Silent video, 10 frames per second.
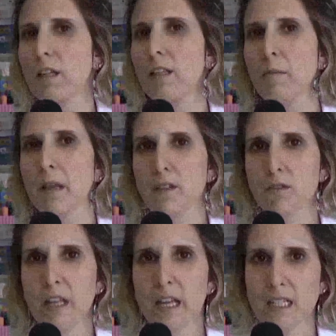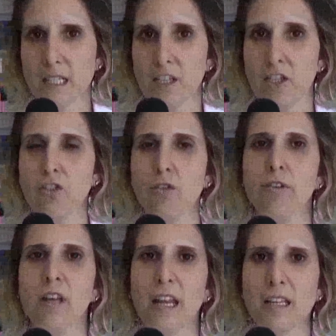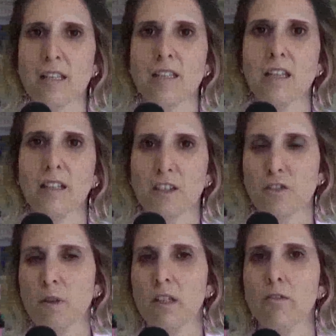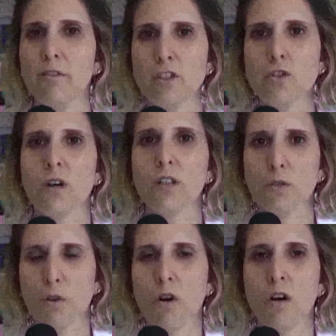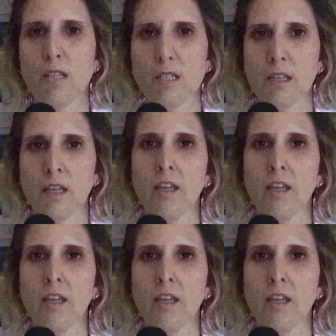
o tratamento deles, que a gente ofereça esse atendimento 24 horas,